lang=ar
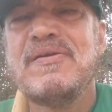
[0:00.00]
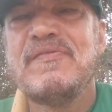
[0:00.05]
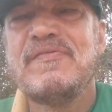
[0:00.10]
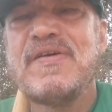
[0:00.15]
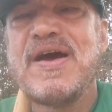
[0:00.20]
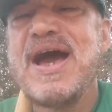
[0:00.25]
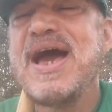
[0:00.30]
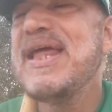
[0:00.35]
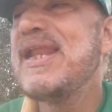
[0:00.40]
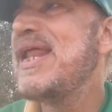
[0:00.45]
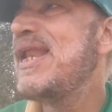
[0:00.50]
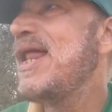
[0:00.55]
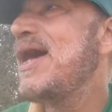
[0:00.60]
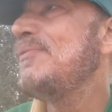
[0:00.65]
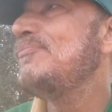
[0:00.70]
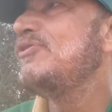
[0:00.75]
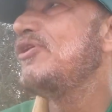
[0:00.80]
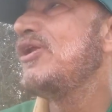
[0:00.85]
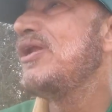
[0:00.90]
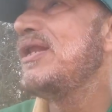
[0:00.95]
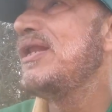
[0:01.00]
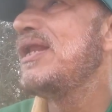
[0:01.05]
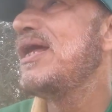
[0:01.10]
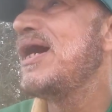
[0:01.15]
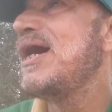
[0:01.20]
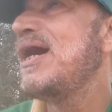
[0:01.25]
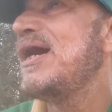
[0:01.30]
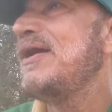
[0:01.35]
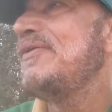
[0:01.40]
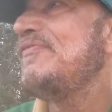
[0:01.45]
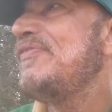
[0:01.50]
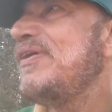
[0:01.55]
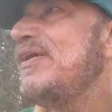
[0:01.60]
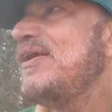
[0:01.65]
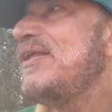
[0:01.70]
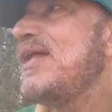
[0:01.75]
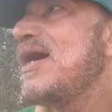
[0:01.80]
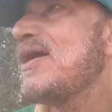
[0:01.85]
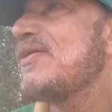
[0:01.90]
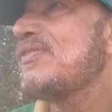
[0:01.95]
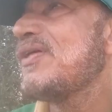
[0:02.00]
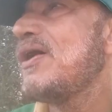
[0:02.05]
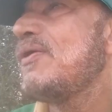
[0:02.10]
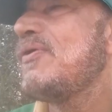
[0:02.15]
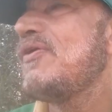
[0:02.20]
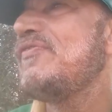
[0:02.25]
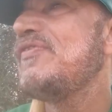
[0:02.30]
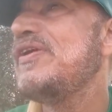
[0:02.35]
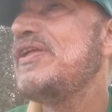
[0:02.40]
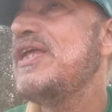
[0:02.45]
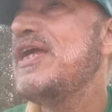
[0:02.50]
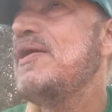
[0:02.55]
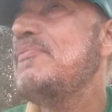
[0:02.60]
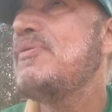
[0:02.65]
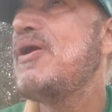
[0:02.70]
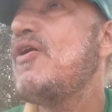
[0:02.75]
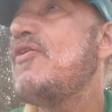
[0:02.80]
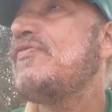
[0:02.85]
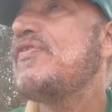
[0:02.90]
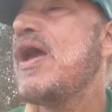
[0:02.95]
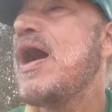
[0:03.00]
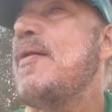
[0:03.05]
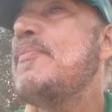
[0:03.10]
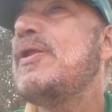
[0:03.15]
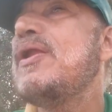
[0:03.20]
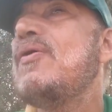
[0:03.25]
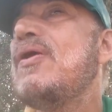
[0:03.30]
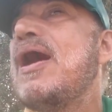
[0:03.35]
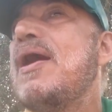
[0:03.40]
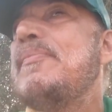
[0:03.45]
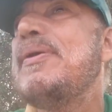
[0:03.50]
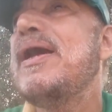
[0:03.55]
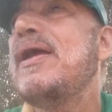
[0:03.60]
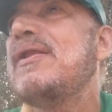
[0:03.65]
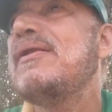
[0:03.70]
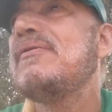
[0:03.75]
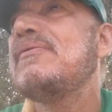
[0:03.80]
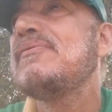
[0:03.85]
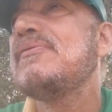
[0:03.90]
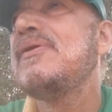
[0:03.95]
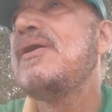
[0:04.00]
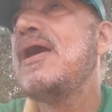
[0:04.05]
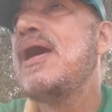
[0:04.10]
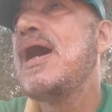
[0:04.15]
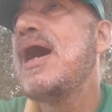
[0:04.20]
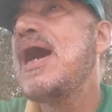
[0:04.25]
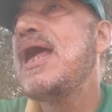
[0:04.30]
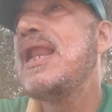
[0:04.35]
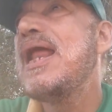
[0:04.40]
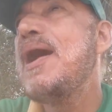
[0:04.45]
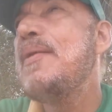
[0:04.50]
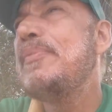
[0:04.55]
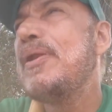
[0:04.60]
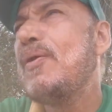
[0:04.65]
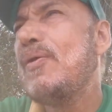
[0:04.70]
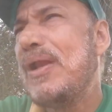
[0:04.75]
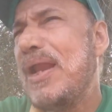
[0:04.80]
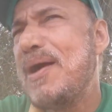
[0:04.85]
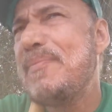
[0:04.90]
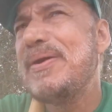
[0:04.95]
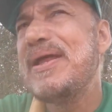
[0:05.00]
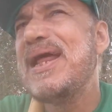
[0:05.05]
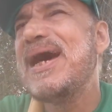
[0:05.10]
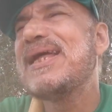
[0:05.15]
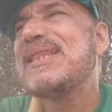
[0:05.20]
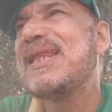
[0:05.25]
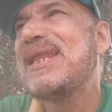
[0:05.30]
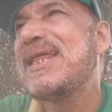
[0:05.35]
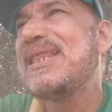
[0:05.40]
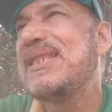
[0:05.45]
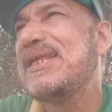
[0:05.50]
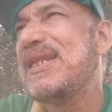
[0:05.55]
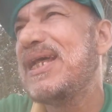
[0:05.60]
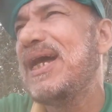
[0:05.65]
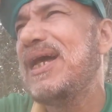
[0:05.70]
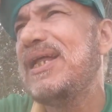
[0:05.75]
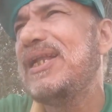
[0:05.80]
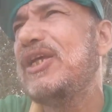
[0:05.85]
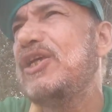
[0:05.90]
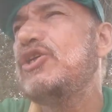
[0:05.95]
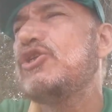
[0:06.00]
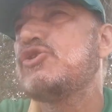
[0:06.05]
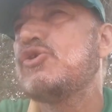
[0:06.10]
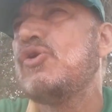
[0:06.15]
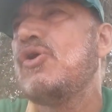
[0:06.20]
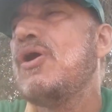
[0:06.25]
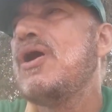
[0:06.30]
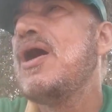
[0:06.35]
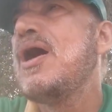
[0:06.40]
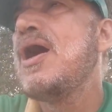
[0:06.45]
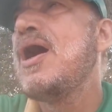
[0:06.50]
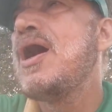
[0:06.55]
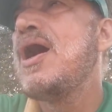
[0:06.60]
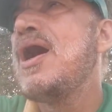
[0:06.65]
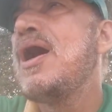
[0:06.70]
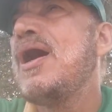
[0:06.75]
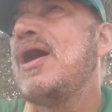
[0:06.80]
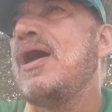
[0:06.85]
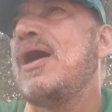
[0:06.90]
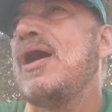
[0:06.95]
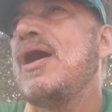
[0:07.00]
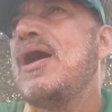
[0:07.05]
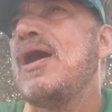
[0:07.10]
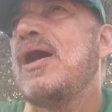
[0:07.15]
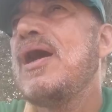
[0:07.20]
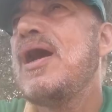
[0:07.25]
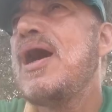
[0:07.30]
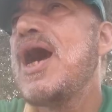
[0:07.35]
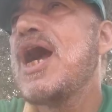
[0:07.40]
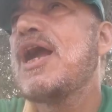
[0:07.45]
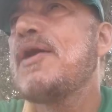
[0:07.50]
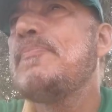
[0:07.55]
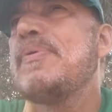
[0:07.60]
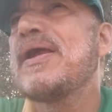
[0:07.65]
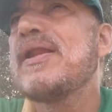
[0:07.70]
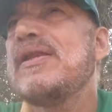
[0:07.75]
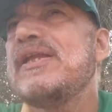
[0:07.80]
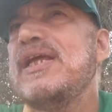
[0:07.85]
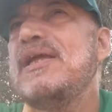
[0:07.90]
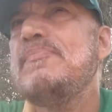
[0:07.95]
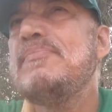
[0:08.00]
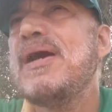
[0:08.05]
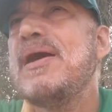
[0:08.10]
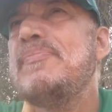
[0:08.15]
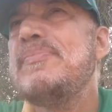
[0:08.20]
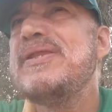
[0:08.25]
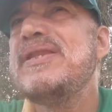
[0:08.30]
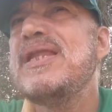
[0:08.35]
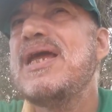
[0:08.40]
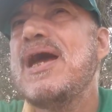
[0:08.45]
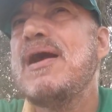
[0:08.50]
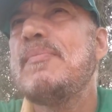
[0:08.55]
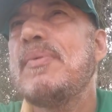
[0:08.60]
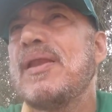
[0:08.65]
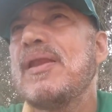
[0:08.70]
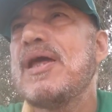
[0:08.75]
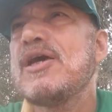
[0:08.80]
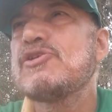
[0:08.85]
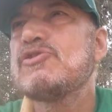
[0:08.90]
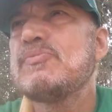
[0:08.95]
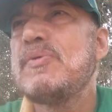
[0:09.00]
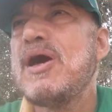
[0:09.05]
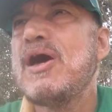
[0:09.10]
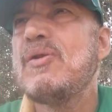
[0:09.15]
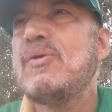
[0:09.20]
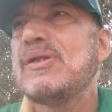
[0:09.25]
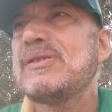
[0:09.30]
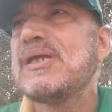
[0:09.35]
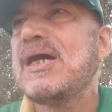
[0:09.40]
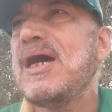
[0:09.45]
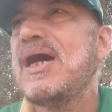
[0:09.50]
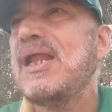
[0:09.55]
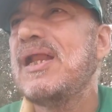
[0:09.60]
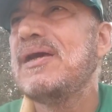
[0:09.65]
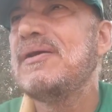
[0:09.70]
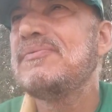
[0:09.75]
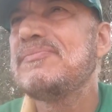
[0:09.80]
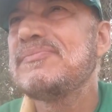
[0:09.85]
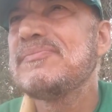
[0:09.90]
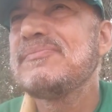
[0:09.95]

فاحنا الحمد لله في نهضه وفي نعمه وفي امن وامان. الامن والامان هذا الذي نعيشه اكبر نعمه من نعم الله سبحانه وتعالى.